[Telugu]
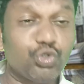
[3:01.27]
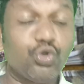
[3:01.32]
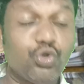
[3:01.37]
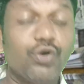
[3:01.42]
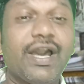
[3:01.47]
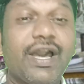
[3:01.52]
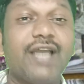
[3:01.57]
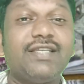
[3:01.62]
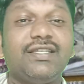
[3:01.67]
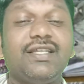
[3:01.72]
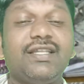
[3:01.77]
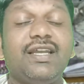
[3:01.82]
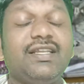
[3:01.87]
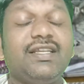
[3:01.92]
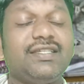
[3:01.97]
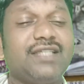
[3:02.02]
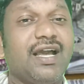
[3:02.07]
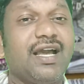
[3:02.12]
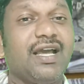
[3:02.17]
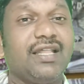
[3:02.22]
సో గైస్ ఇదండి
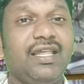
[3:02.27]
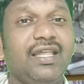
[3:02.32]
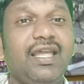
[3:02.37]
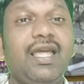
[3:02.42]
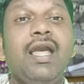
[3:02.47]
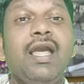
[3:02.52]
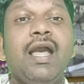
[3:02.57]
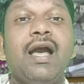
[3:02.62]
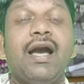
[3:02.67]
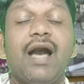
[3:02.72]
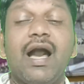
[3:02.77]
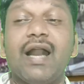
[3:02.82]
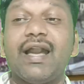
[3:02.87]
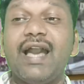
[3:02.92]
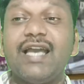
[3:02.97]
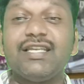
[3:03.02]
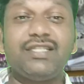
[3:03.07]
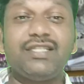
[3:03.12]
సంగతి గైస్